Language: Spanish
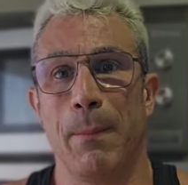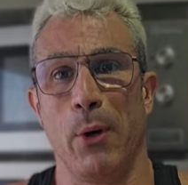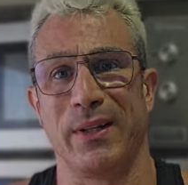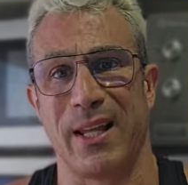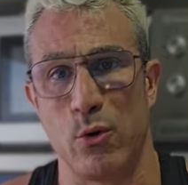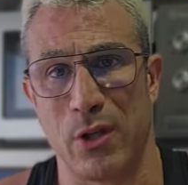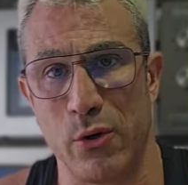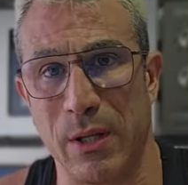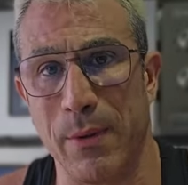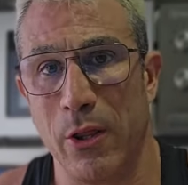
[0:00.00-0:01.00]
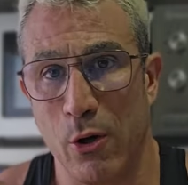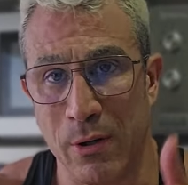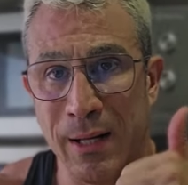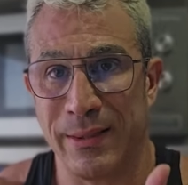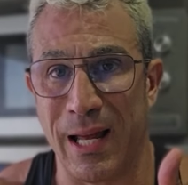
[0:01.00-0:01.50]
Espero que te haya gustado este vídeo,
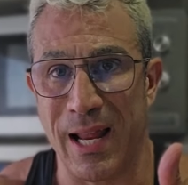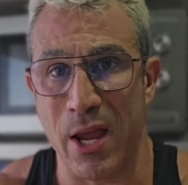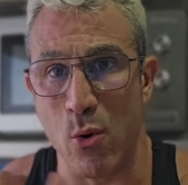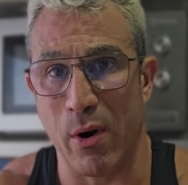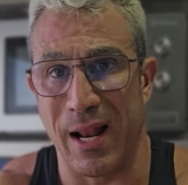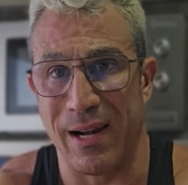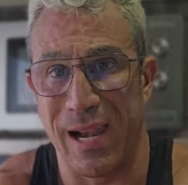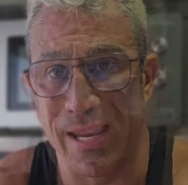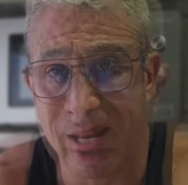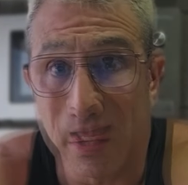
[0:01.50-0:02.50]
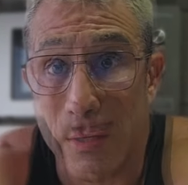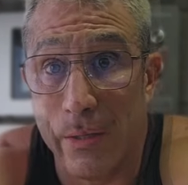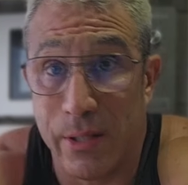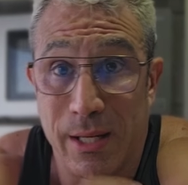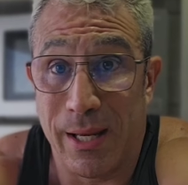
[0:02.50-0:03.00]
dale ahí un gran like
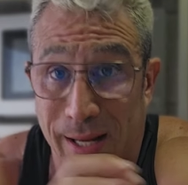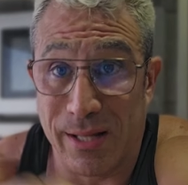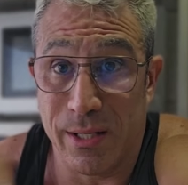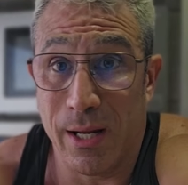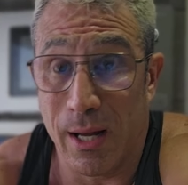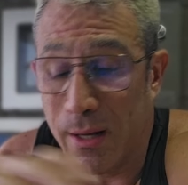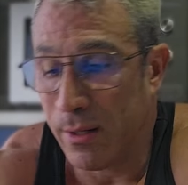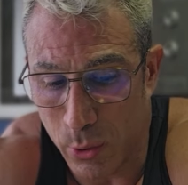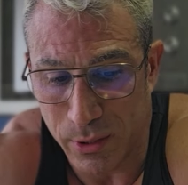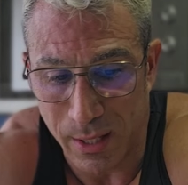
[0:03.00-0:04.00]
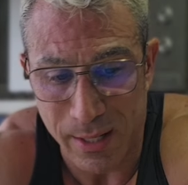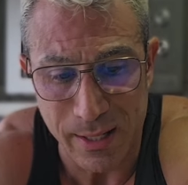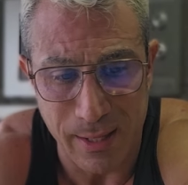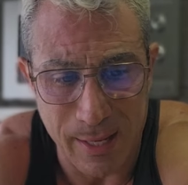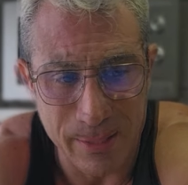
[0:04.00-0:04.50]
y si quieres que siga dándote
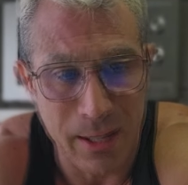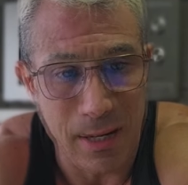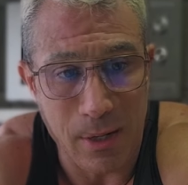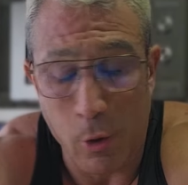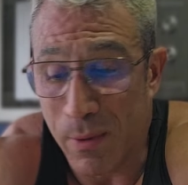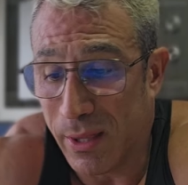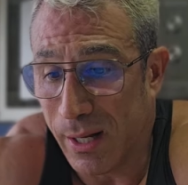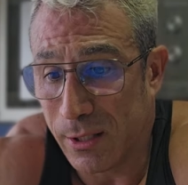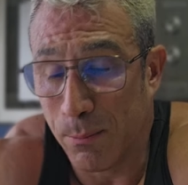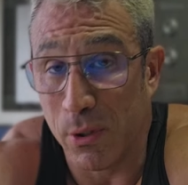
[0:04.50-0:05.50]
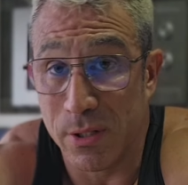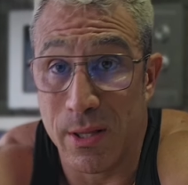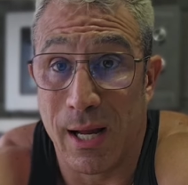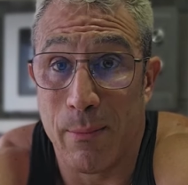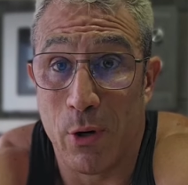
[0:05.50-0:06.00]
ideas de comidas, pues
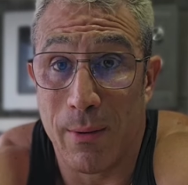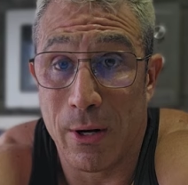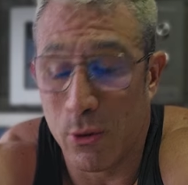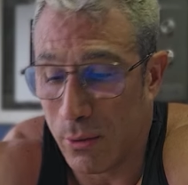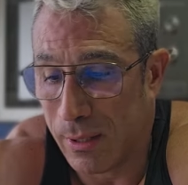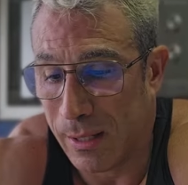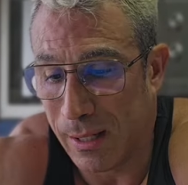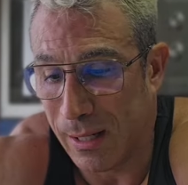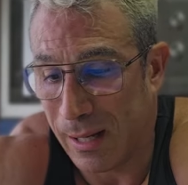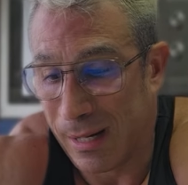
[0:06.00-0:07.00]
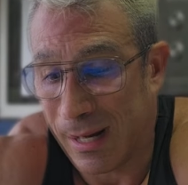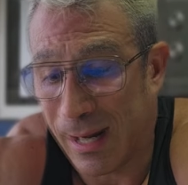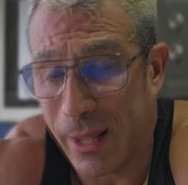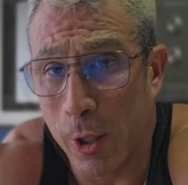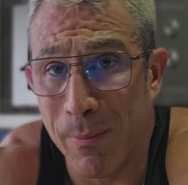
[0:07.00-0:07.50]
déjamelo abajo en la
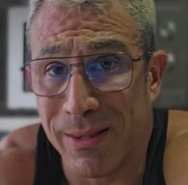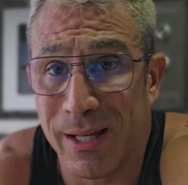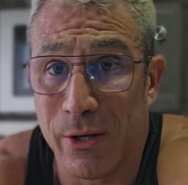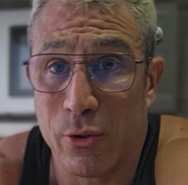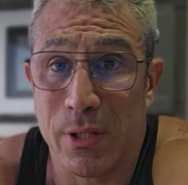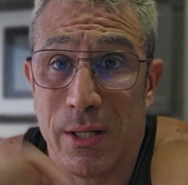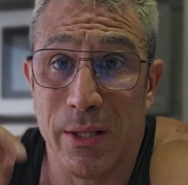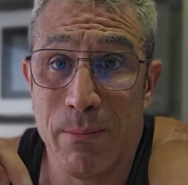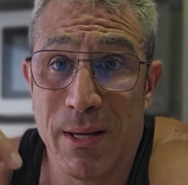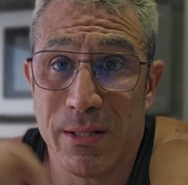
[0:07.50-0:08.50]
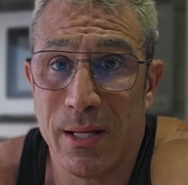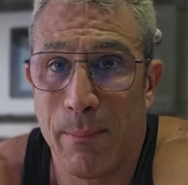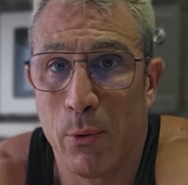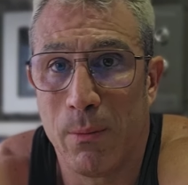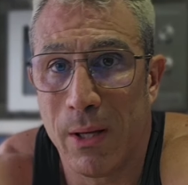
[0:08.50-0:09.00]
caja de comentarios y dime si has
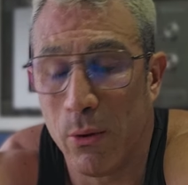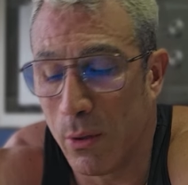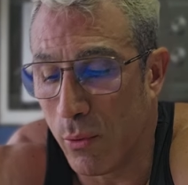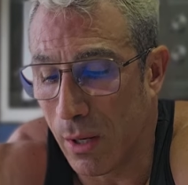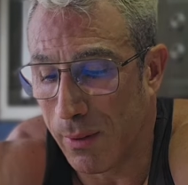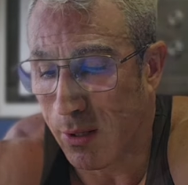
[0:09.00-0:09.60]
probado alguna